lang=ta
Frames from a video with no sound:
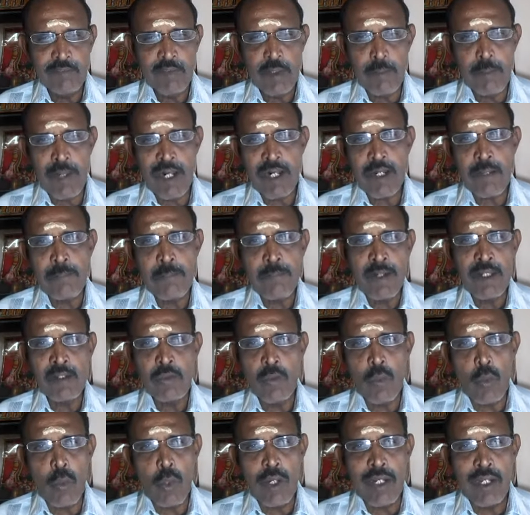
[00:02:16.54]
விமானம்
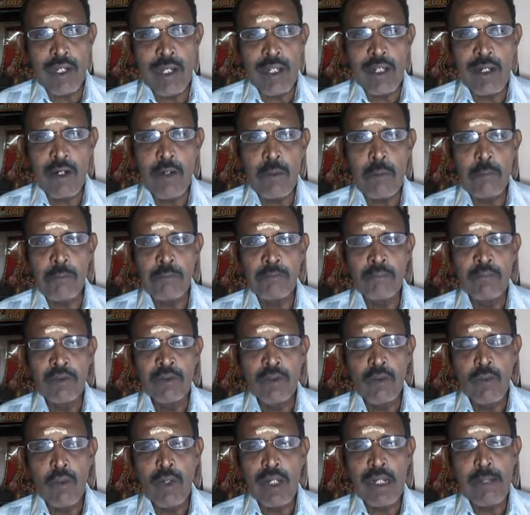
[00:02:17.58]
அது கோயிலில் இருக்கும்
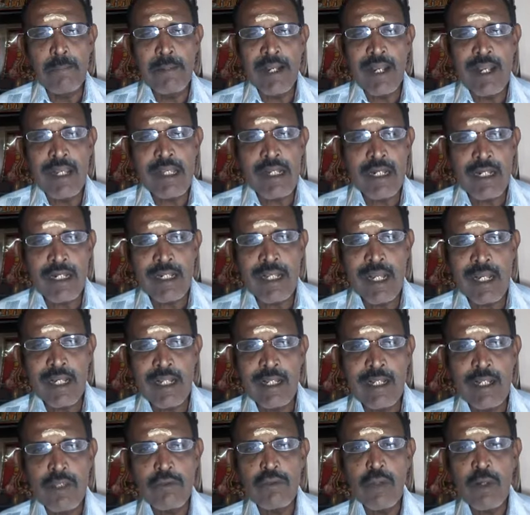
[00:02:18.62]
கோயிலில் போய் ஐயர்கிட்ட
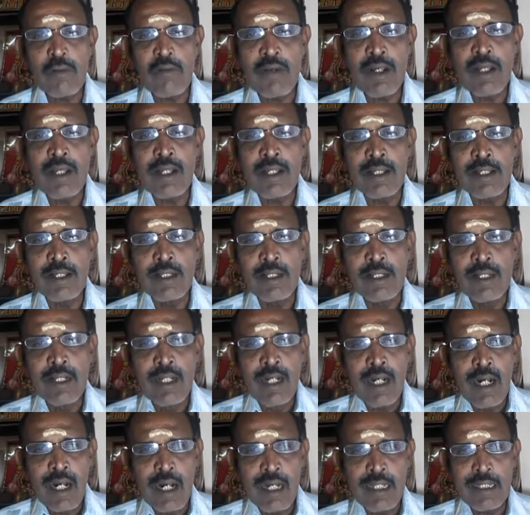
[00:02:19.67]
கேட்டிங்கன்னா சொல்லுவாங்க
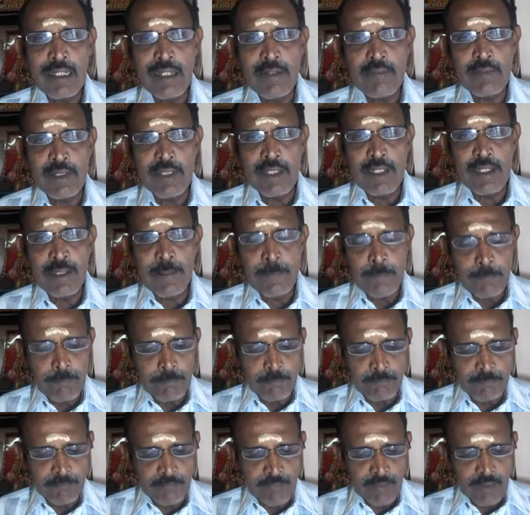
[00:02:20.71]
அதுக்கு வந்து
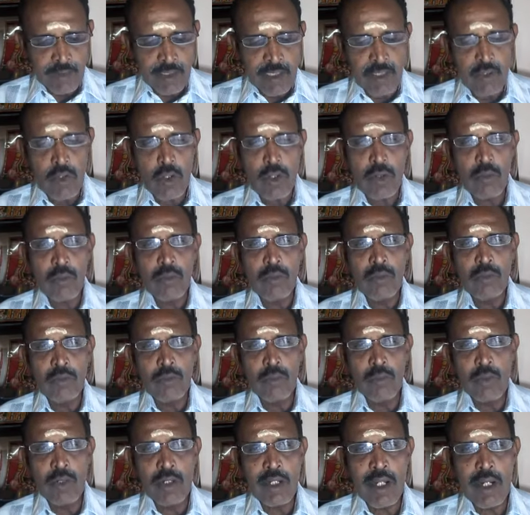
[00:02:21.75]
ஏதோ
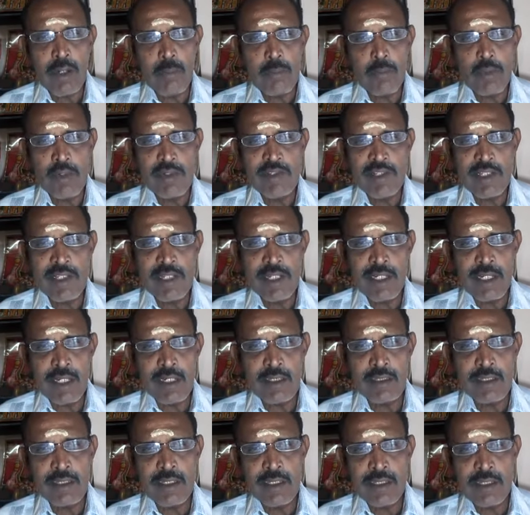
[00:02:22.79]
உங்களால் முடிஞ்சது
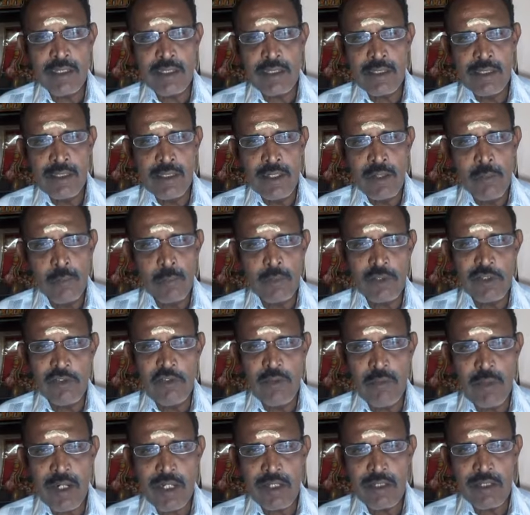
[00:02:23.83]
அந்த
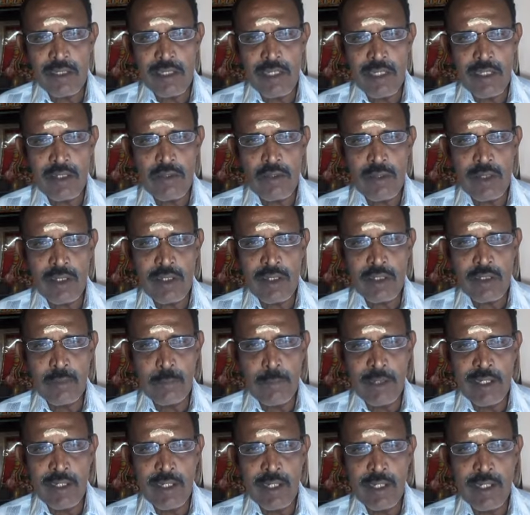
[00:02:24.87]
முத்து விமானத்துக்கு நீங்கள் ஏதோ ஒரு இது
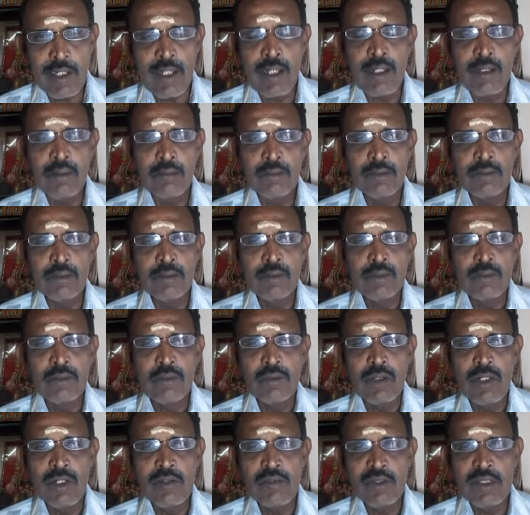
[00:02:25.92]
பண்ணிங்கன்னா
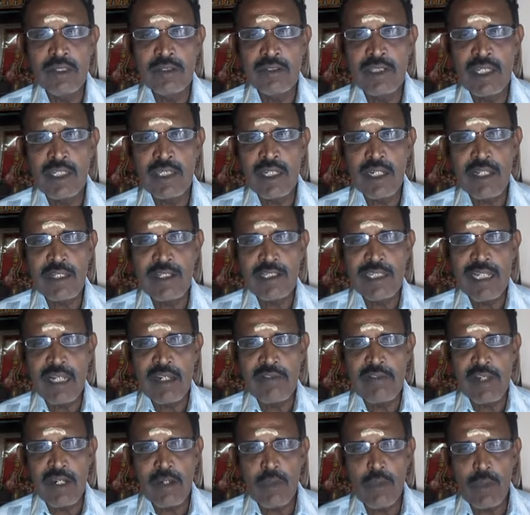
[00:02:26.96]
உங்களுக்கு வந்து சந்திர
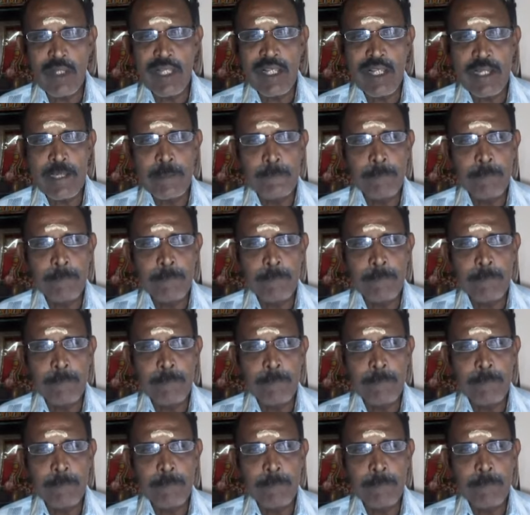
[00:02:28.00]
திசையால் வரக்கூடிய